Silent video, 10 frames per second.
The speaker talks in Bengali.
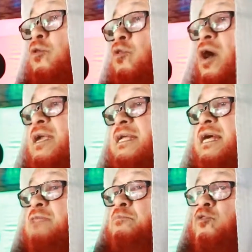যে কোরআনের
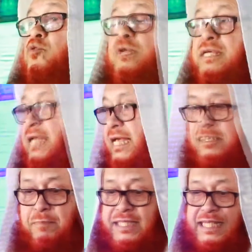খেদমত করি এই
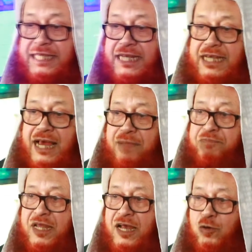যে মাদ্রাসাটা
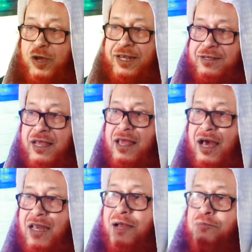আপনারা গড়েন
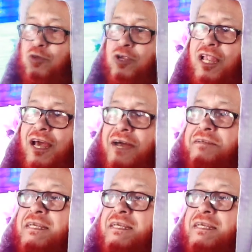আলহামদুলিল্লাহ